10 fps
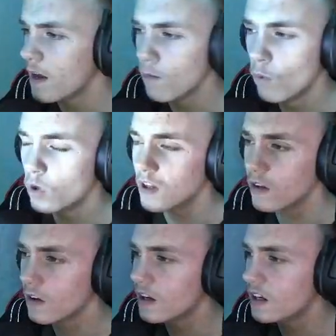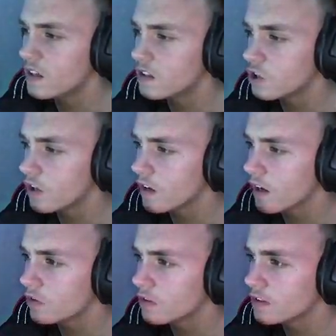Mondlicht scheint
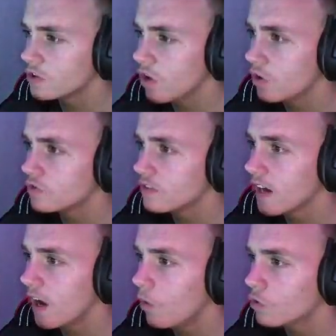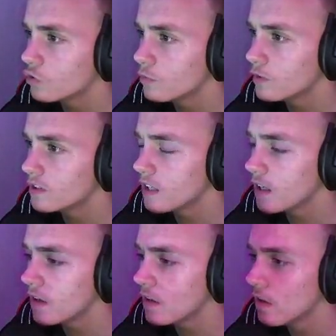rein und es sieht so aus wie Rauch so ein
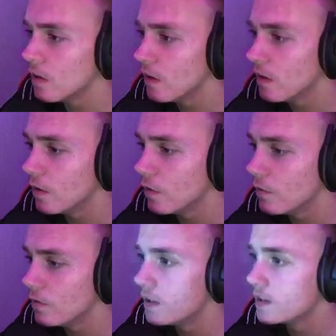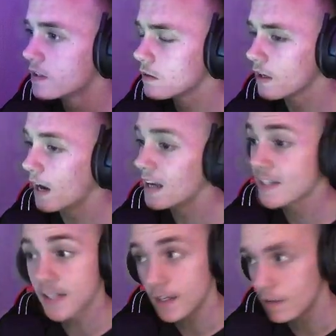bisschen. Finde ich sehr, sehr geil.
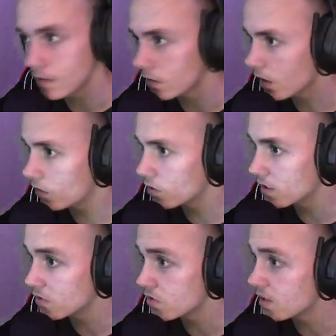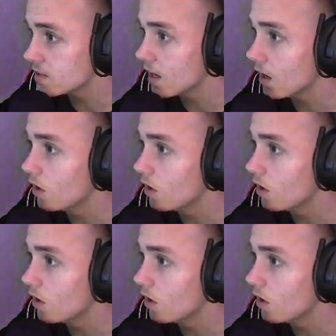Es regnet draußen. Also sehr, sehr